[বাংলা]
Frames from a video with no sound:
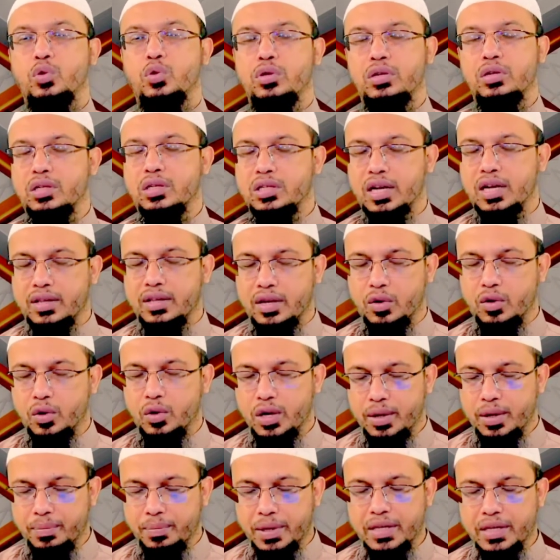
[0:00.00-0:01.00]
চুল সাদা
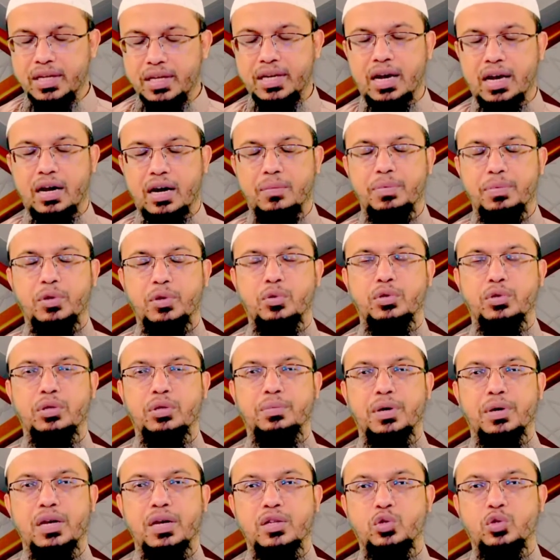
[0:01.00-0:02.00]
হলে মেহেদির কালার আপনি
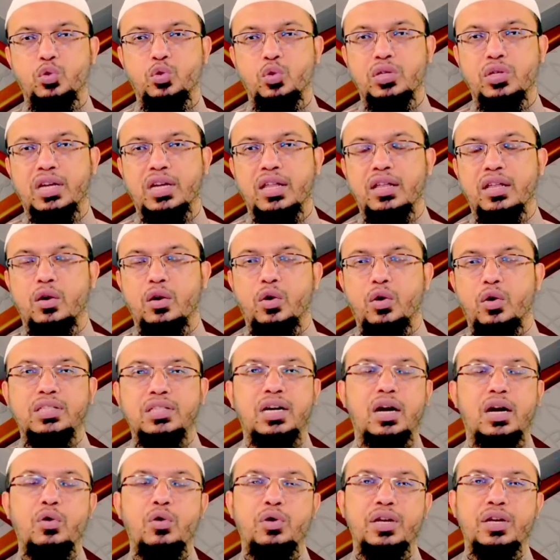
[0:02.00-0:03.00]
করতে পারেন আর চুল সাদা হওয়া
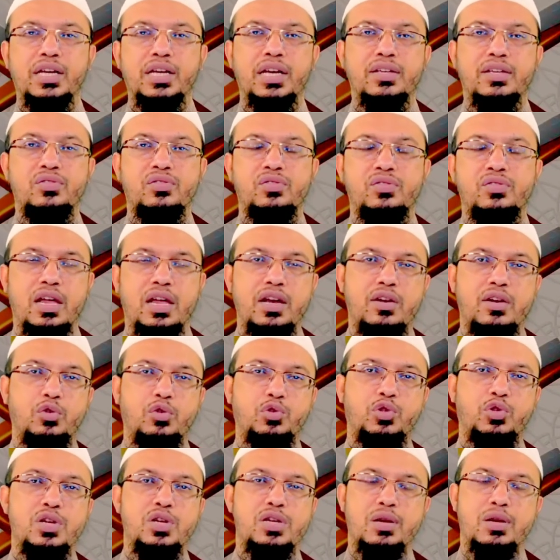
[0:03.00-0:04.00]
ছাড়াও অনেকে স্টাইলের
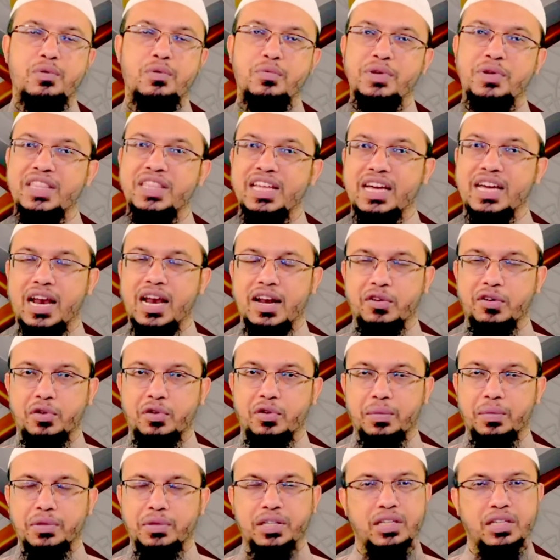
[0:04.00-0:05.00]
অংশ হিসাবে মেহেদি কালার
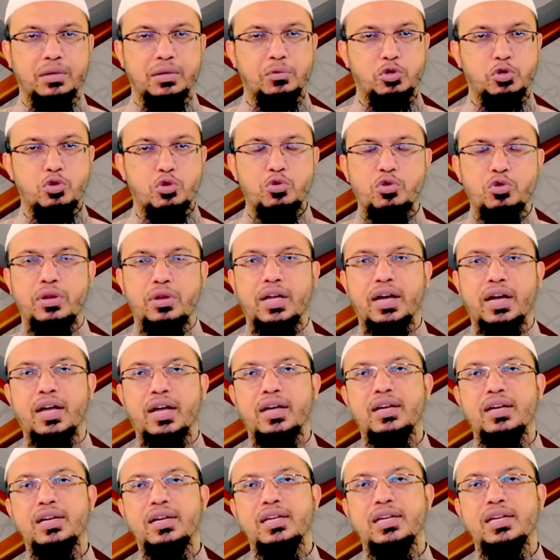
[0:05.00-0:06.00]
করে এবং দেখতে সুন্দর
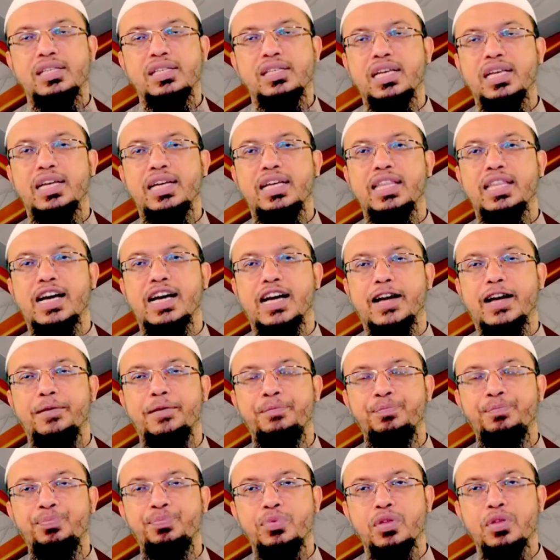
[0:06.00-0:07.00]
দেখায় সিল্কি
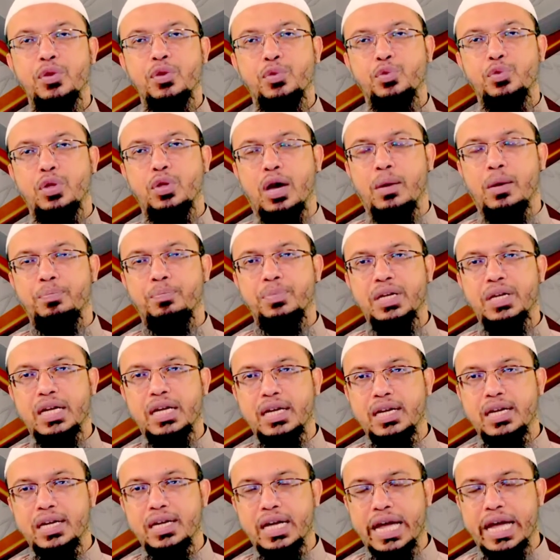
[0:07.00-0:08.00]
দেখায় তো আপনি
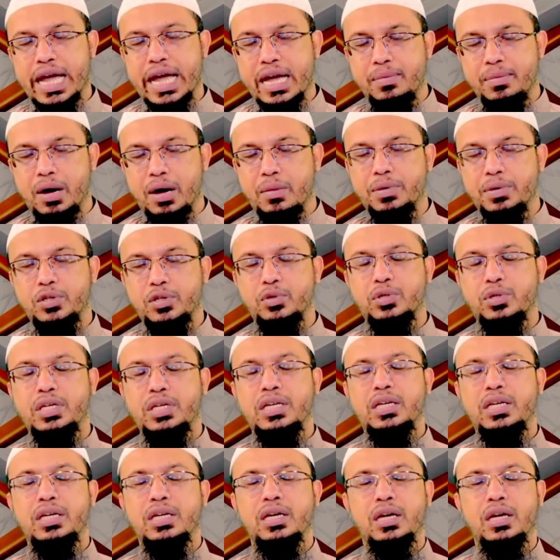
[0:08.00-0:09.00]
এইভাবে
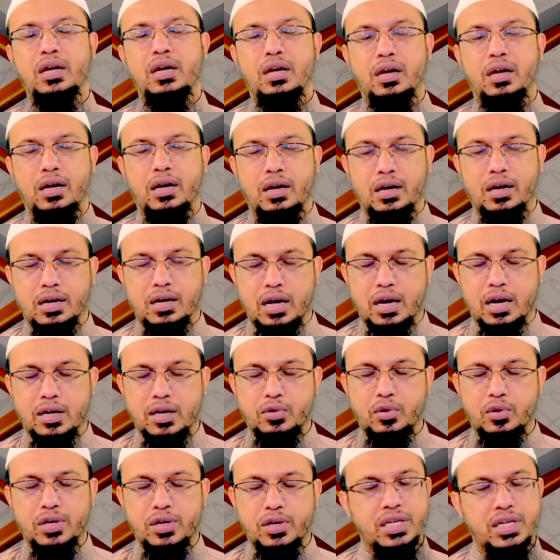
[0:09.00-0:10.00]
যদি
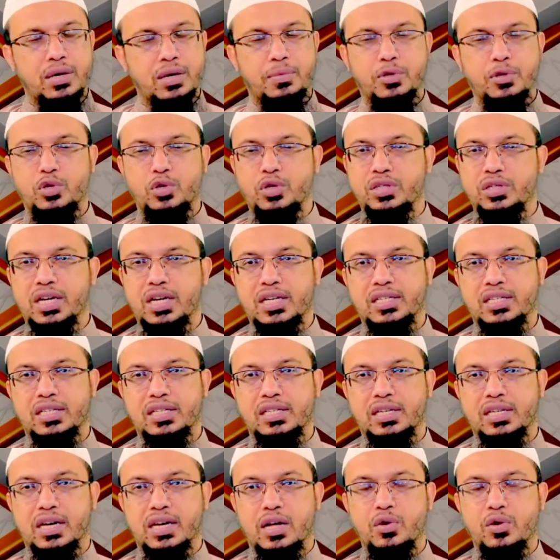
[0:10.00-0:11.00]
কালার করেন সেটা আপনার জন্য জায়জ
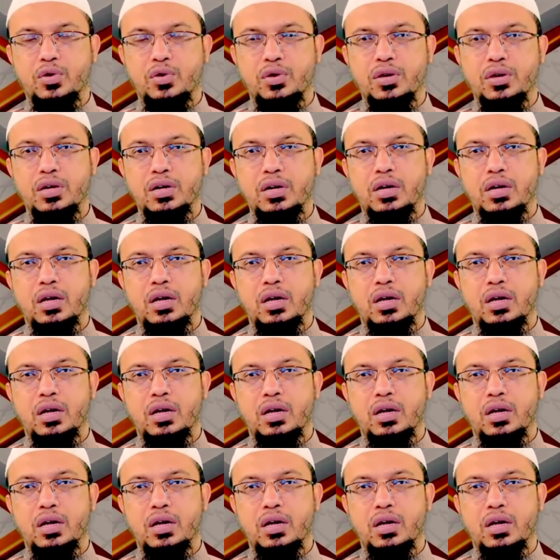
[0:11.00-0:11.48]
আছে কারণ